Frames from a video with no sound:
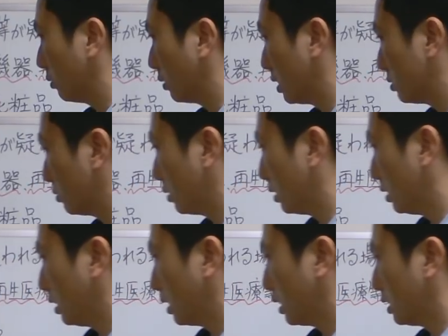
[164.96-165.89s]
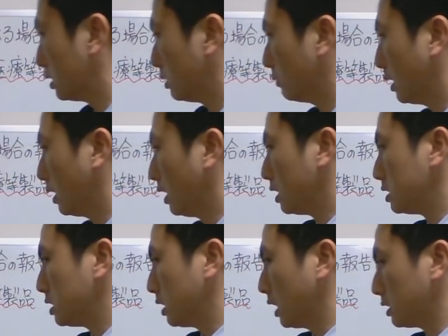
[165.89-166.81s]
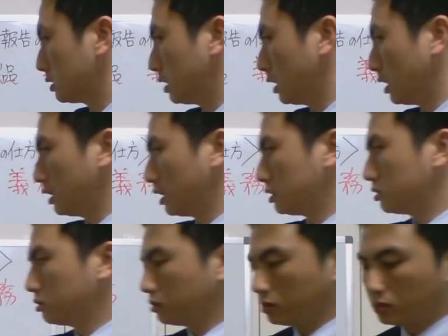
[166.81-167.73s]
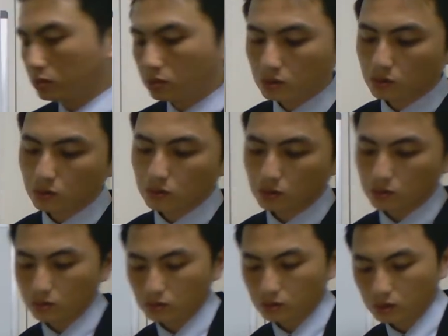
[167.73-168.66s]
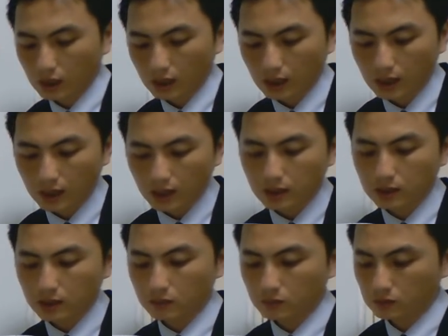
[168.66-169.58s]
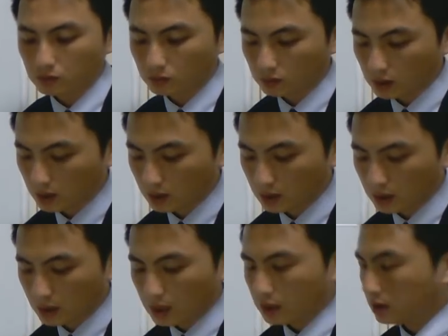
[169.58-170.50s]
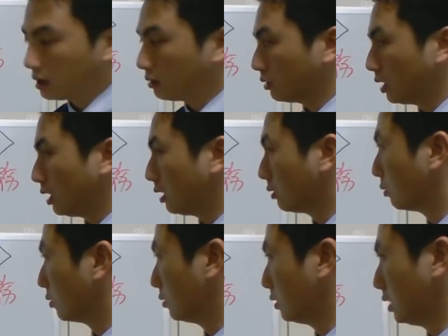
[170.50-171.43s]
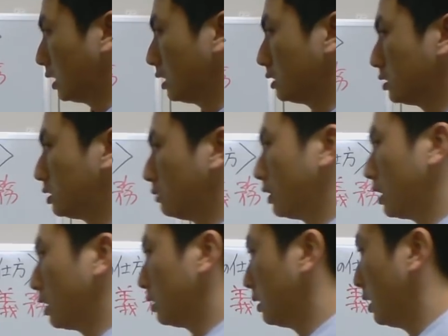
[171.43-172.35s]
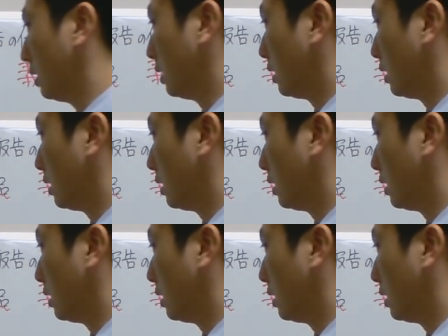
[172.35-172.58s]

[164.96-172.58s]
と化粧品に関しては、自発的な情報協力って、えー、書いてありますよね。なので、ここに関しては、ね、